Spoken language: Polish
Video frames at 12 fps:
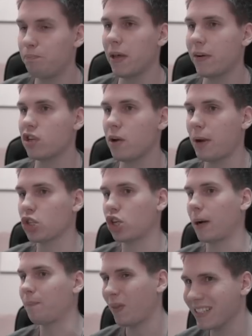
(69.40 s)
pierwsza
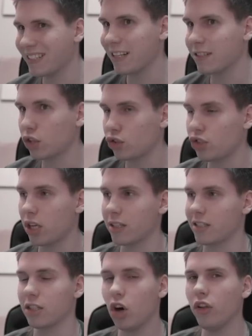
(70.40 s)
paczka za 100
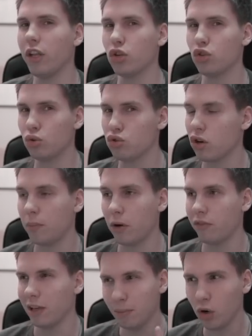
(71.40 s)
tysięcy. Ona już dużo
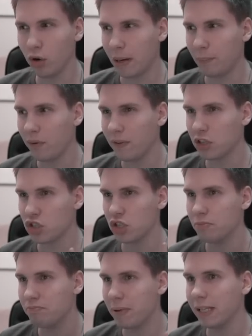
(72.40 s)
powie, bo ona powie,
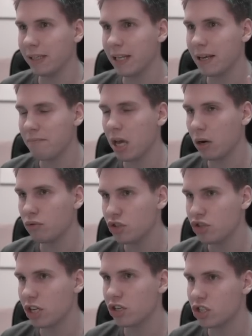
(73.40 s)
czy będę miał
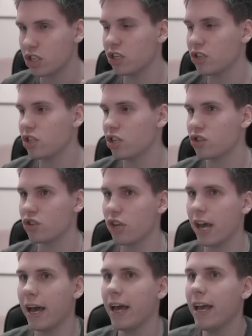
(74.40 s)
dzisiaj szczęście, czy
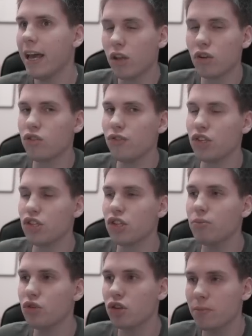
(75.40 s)
nie. No oczywiście
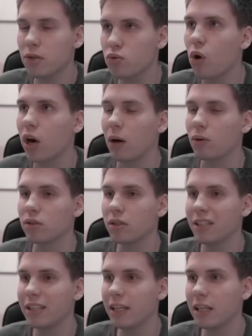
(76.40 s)
musi być walkout.
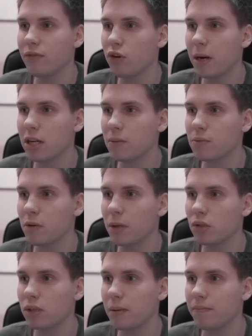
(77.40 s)
Ja nie wyobrażam sobie
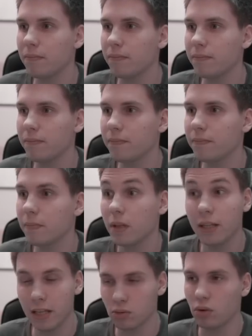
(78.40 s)
tutaj...
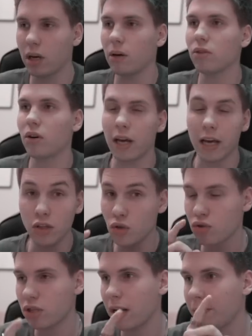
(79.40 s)
Jest walkout, ok,
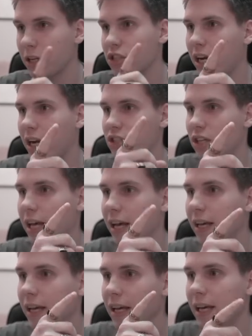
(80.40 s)
już chciałem narzekać, ale...
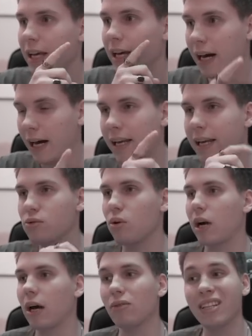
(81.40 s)
Ale jest
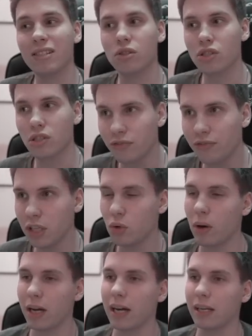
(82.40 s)
walkout, jest to
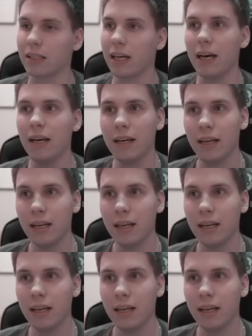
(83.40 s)
zwykła karta.